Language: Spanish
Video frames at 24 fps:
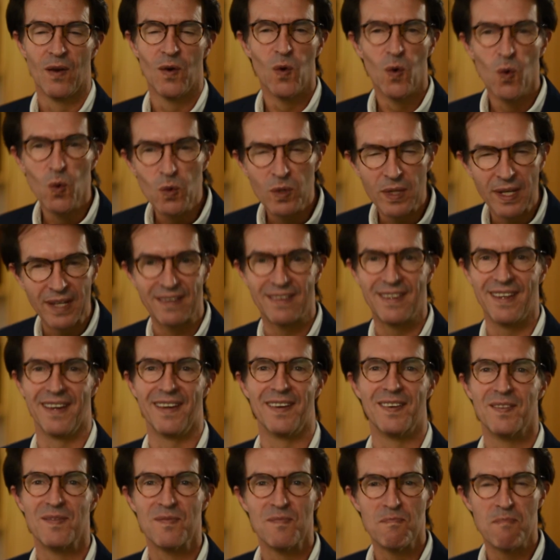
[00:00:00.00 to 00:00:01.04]
Únete,
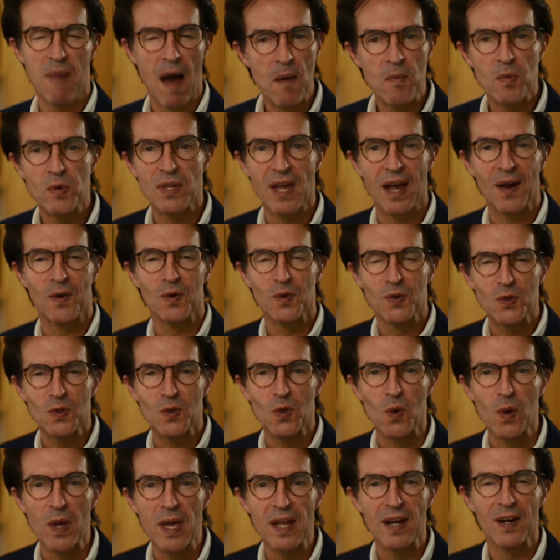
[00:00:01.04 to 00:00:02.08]
vamos a
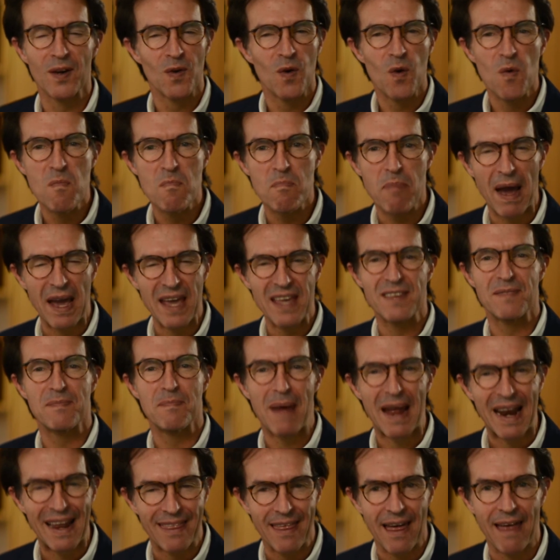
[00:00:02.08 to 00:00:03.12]
construir un país
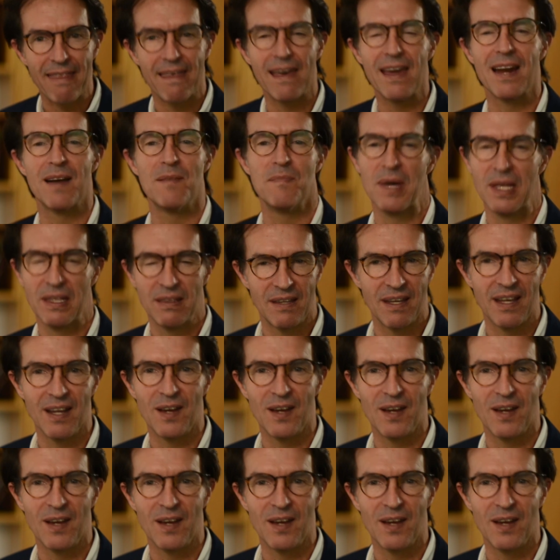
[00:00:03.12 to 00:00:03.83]
verdaderamente